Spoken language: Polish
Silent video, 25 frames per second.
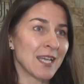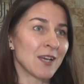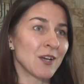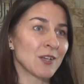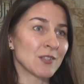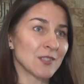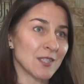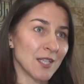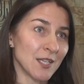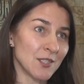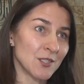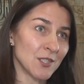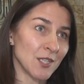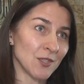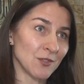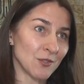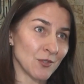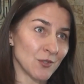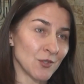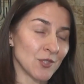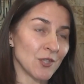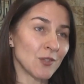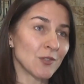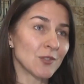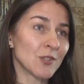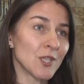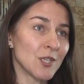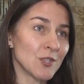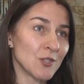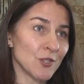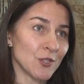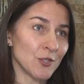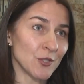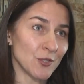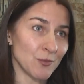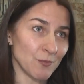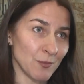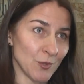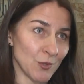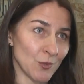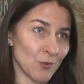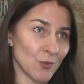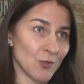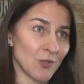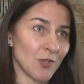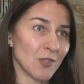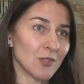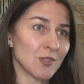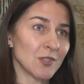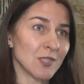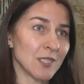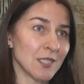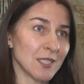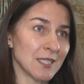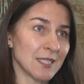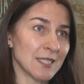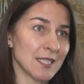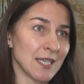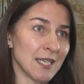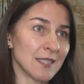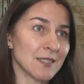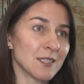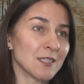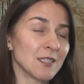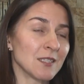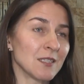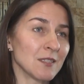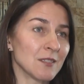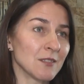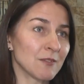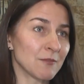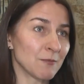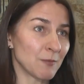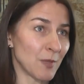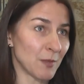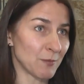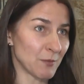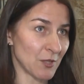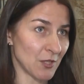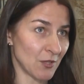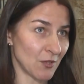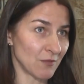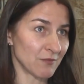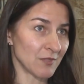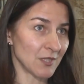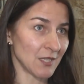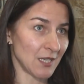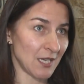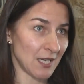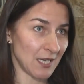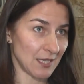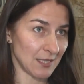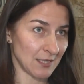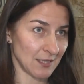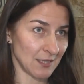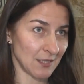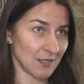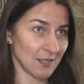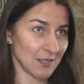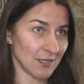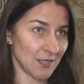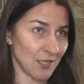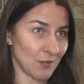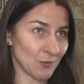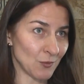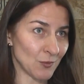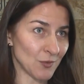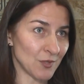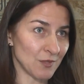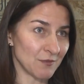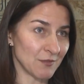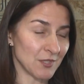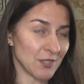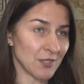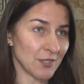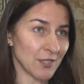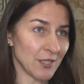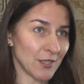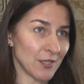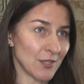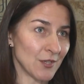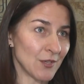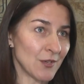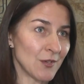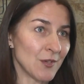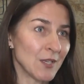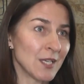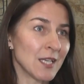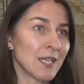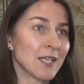Oznacza to, że odeszliśmy już od rejestracji w papierowych aktach stanu cywilnego